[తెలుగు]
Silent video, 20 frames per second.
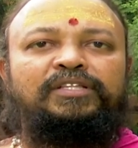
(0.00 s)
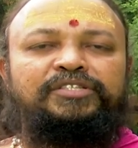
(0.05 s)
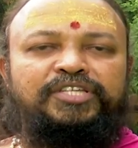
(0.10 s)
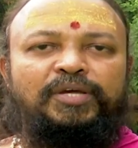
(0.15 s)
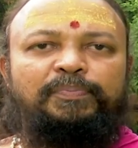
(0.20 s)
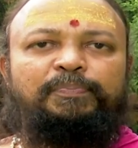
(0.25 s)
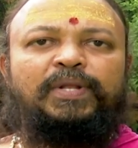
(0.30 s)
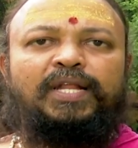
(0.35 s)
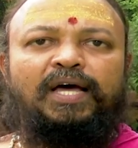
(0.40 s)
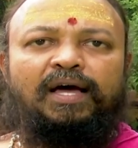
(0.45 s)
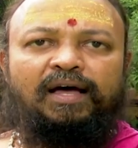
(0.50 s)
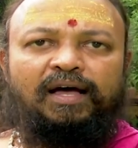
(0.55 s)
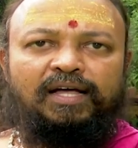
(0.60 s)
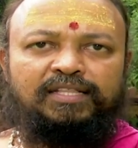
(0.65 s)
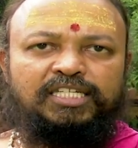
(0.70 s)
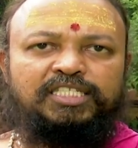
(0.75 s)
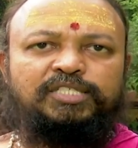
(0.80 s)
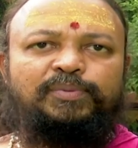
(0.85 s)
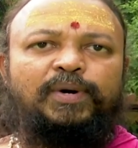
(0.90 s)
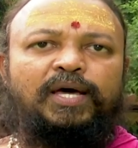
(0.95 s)
చెప్పిన
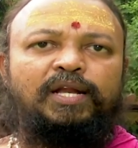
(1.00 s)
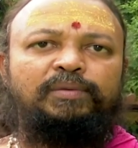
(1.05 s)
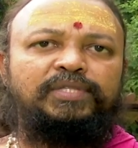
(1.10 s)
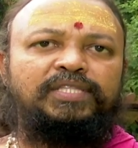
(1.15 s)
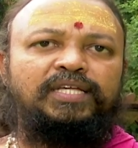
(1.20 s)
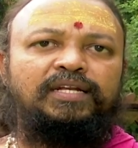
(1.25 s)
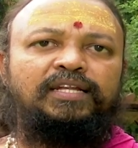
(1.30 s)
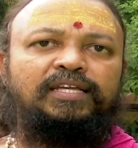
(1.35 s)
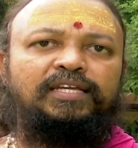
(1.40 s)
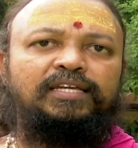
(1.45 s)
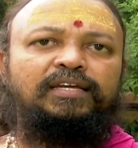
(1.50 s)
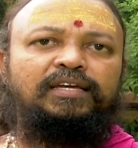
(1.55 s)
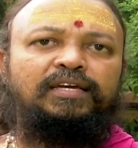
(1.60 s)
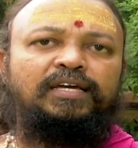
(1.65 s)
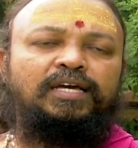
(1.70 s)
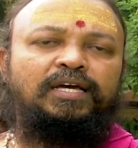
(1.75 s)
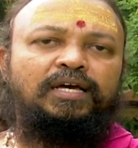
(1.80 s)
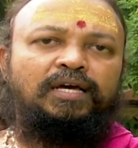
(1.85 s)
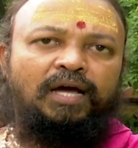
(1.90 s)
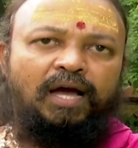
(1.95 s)
దశ పారమితుల్ని
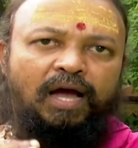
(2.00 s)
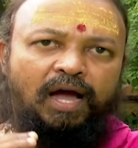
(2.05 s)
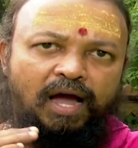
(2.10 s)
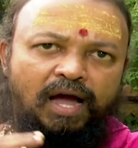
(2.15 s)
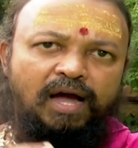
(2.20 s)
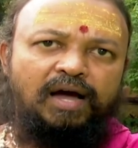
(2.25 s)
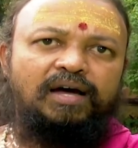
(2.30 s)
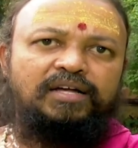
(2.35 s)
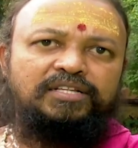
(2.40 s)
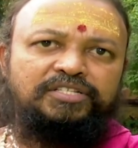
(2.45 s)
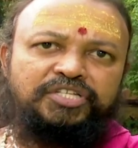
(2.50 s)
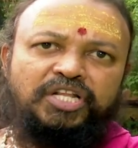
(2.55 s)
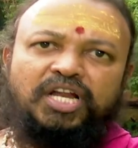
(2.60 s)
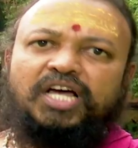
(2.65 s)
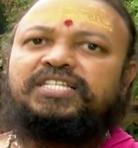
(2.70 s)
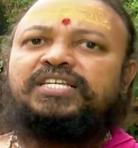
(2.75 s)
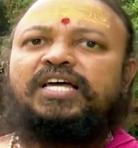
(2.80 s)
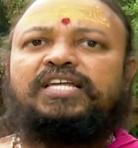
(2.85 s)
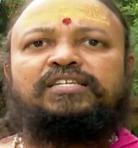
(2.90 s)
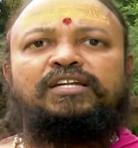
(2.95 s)
ఆ
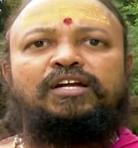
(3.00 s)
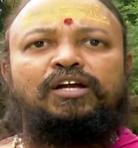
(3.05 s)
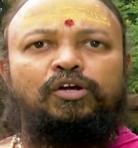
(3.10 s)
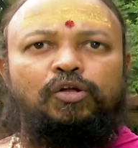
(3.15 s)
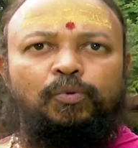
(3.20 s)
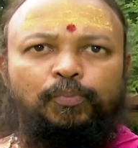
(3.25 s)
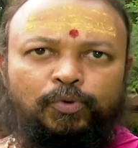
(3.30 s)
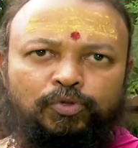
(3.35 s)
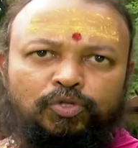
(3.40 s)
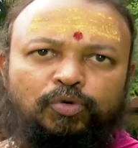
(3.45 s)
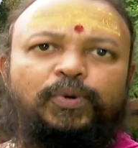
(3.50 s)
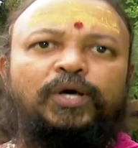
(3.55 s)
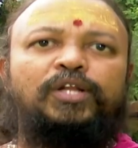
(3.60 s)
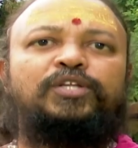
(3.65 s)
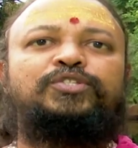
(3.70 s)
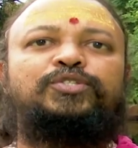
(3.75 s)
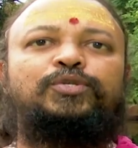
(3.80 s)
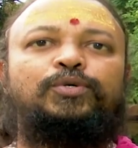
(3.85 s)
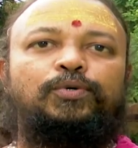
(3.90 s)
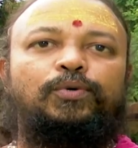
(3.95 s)
శిలాశాసనాల్లో
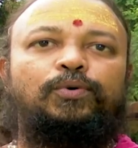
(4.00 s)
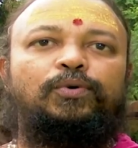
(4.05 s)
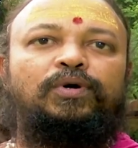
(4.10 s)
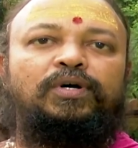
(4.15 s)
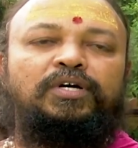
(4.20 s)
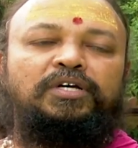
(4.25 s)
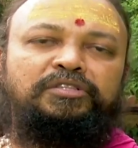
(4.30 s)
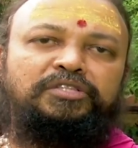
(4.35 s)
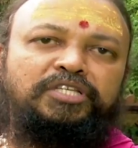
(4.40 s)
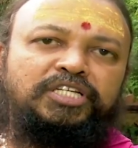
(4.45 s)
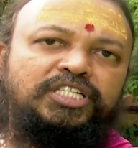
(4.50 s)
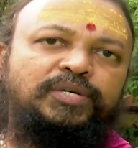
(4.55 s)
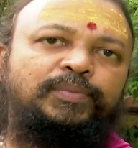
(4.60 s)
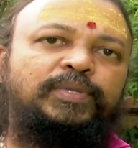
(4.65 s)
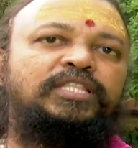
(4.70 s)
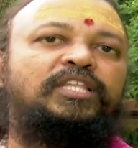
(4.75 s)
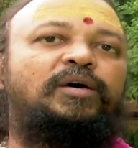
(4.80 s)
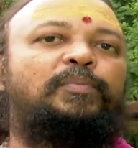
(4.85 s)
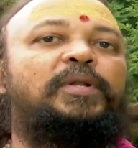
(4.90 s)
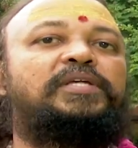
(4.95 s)
పొందుపరుస్తూ
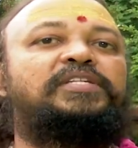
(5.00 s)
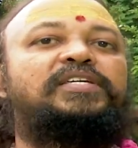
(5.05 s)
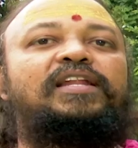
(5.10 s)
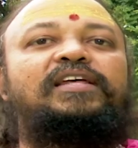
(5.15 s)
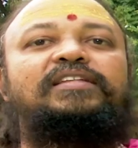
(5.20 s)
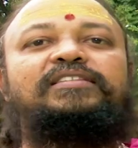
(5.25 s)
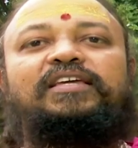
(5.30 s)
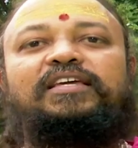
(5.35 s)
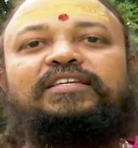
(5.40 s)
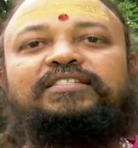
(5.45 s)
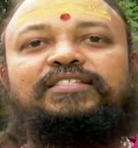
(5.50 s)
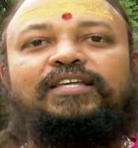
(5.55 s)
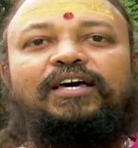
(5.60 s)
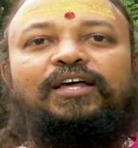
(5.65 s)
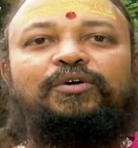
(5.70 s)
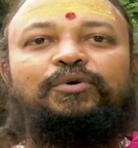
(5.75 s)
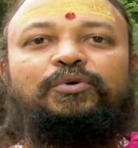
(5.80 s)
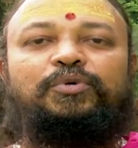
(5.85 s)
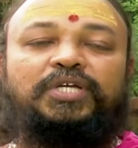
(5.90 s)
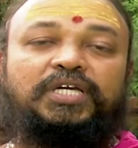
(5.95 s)
దేశమంతా ప్రచారం
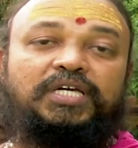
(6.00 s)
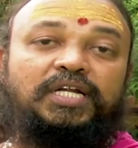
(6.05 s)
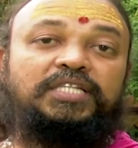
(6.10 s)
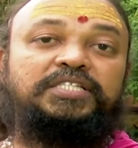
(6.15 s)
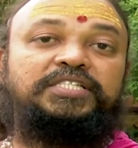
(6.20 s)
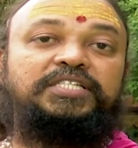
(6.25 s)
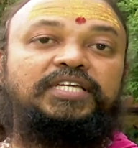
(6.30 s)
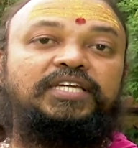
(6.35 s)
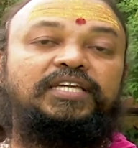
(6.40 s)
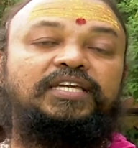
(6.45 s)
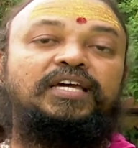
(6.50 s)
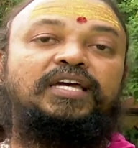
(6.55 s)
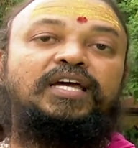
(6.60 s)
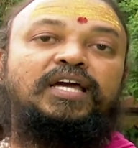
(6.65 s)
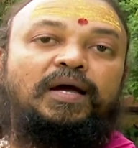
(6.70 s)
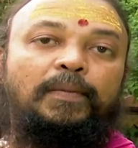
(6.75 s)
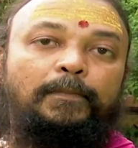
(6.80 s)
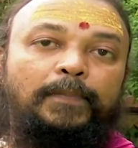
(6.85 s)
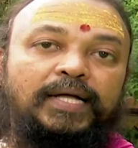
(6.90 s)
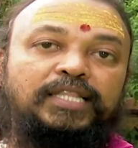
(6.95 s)
చేయిస్తారు ఇక నుంచి
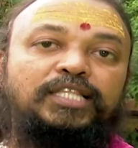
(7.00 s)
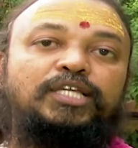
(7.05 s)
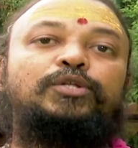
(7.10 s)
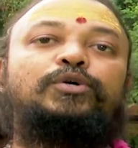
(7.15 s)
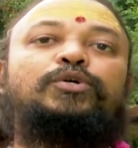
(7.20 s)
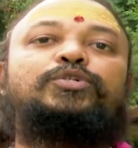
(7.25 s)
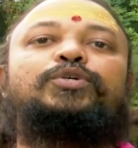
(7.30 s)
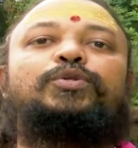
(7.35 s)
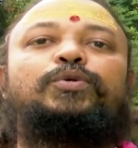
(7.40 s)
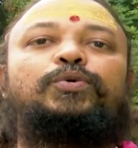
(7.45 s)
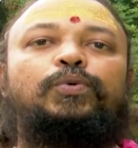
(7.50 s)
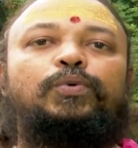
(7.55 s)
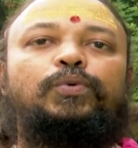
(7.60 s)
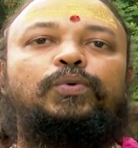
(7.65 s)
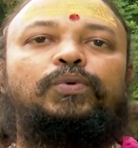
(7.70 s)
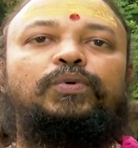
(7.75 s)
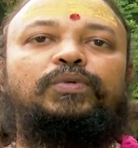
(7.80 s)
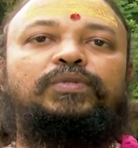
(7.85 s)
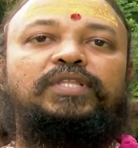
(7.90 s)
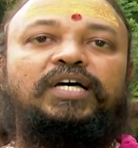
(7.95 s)
పది రోజులు
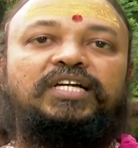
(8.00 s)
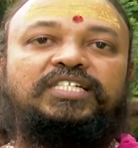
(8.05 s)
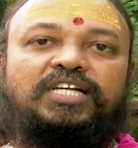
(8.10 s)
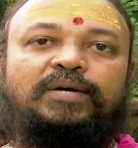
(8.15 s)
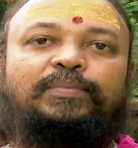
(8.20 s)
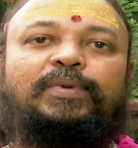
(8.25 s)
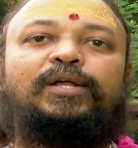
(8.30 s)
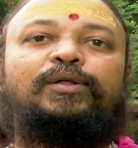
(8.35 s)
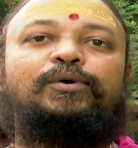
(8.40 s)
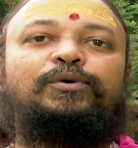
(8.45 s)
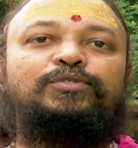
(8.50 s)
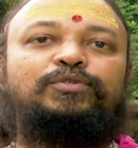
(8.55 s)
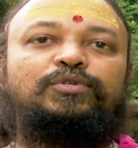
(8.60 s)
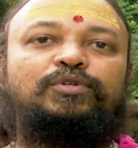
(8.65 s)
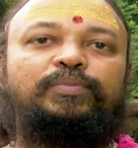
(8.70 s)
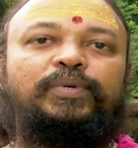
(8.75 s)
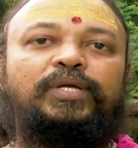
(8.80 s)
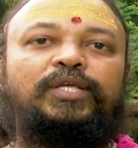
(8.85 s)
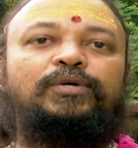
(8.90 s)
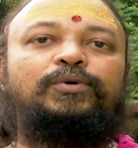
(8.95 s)
దశమ
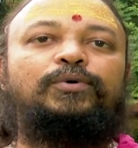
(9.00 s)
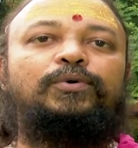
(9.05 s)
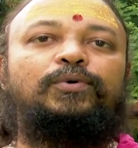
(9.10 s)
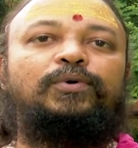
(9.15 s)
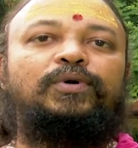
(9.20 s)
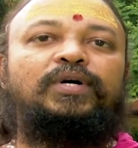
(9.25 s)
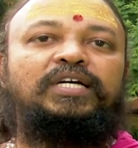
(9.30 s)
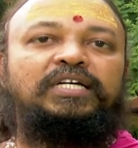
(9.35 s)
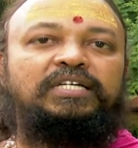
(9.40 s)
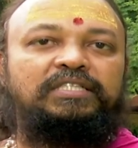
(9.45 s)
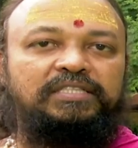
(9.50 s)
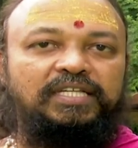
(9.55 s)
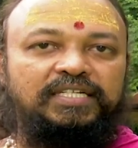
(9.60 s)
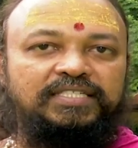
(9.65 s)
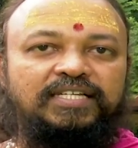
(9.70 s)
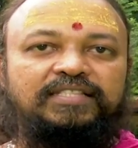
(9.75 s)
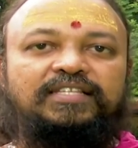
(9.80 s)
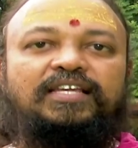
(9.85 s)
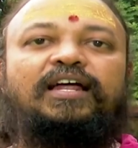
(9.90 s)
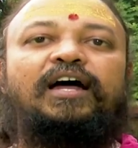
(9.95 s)
రోజులు మీరు దశ
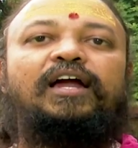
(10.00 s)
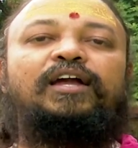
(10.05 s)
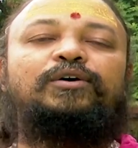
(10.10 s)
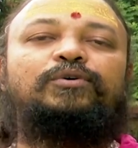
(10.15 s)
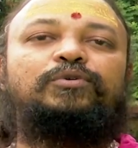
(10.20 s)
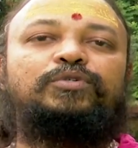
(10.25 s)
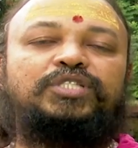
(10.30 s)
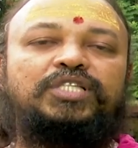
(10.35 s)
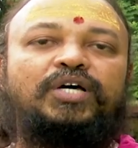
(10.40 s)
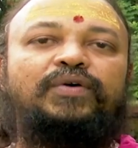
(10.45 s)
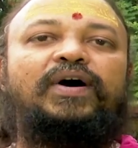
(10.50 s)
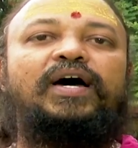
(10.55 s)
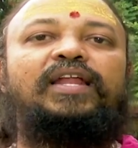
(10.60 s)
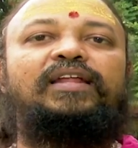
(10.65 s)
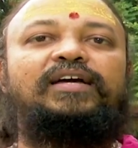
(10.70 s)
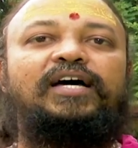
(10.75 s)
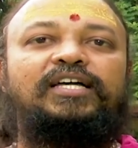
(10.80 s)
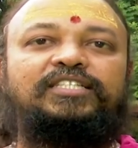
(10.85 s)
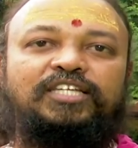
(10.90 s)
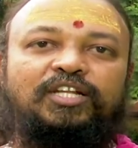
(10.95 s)
దినాలు
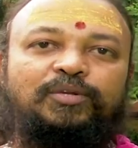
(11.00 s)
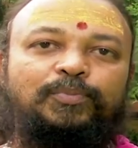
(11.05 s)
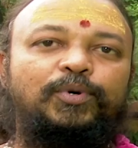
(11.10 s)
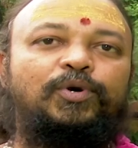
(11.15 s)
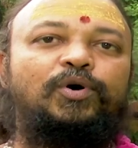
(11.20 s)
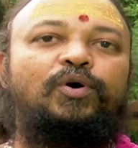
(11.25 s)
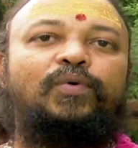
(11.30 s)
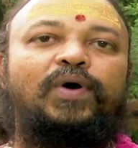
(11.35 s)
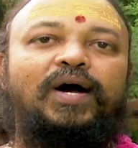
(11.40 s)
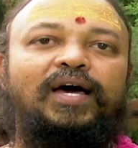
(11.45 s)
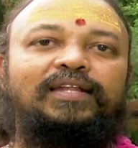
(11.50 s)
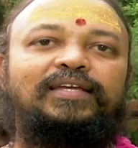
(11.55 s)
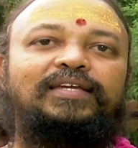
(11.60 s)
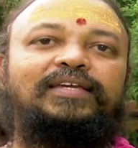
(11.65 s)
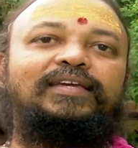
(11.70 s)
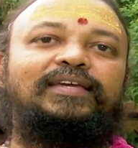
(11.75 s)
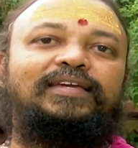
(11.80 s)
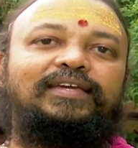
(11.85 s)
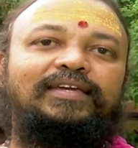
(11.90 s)
ఉత్సవాలుగా జరుపుకోవాలి